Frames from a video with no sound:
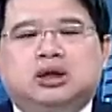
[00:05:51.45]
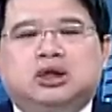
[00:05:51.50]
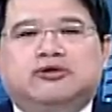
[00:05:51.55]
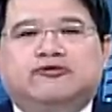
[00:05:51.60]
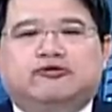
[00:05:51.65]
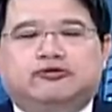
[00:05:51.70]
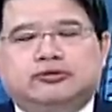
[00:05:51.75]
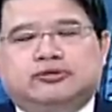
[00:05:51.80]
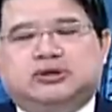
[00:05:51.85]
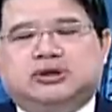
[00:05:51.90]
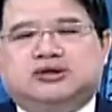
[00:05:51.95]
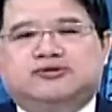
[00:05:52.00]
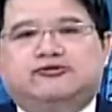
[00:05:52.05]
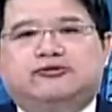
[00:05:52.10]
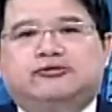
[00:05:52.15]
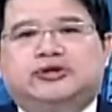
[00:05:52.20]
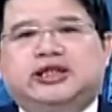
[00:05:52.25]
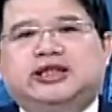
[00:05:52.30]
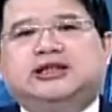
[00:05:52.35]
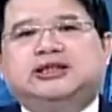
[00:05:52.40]
付支
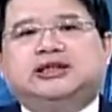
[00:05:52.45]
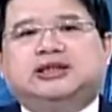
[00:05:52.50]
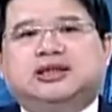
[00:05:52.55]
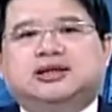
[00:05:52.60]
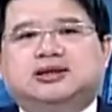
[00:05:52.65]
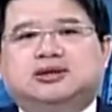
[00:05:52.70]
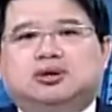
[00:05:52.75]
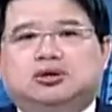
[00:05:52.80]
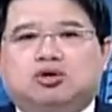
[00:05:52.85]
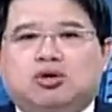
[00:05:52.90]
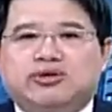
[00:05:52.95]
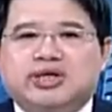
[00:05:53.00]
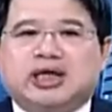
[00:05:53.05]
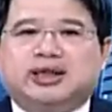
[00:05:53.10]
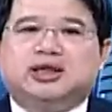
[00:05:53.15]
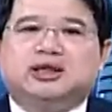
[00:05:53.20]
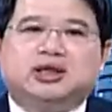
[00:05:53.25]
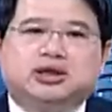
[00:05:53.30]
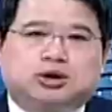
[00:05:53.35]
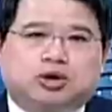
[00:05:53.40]
付利息的时候，同
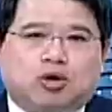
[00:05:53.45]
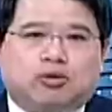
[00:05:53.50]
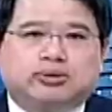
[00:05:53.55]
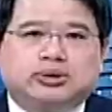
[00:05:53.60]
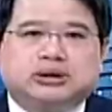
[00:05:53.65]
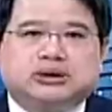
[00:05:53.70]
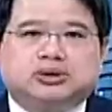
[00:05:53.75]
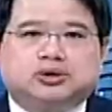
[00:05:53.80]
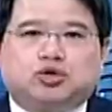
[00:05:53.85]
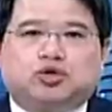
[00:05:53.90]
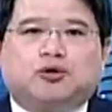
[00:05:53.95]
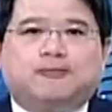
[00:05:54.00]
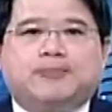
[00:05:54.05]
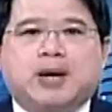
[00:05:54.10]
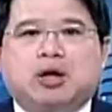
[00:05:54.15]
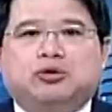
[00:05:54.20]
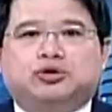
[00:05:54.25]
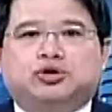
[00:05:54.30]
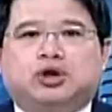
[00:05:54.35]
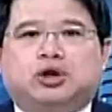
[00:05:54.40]
样的你投资就有
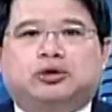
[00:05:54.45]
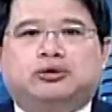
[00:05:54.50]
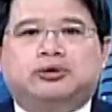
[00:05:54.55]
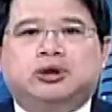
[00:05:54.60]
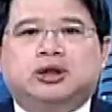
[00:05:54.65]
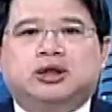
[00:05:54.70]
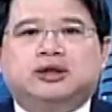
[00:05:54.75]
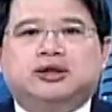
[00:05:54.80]
报酬。